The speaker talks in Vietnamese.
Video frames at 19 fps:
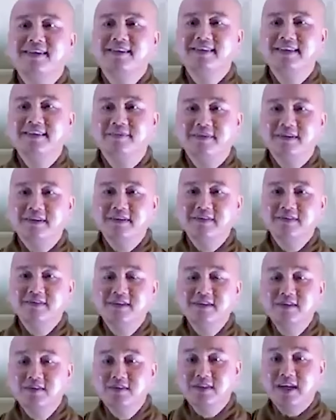vì mình
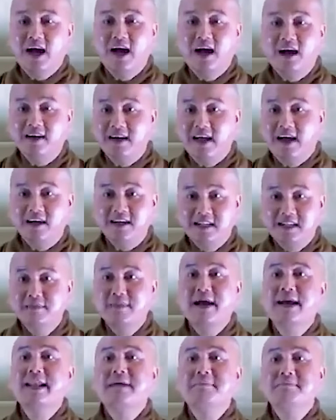cứ chờ đợi tới
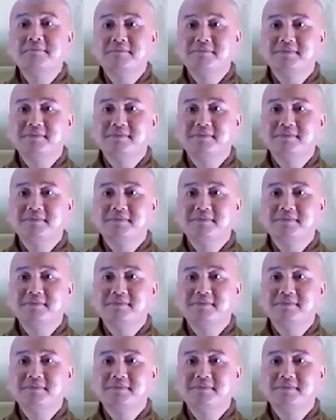3 năm.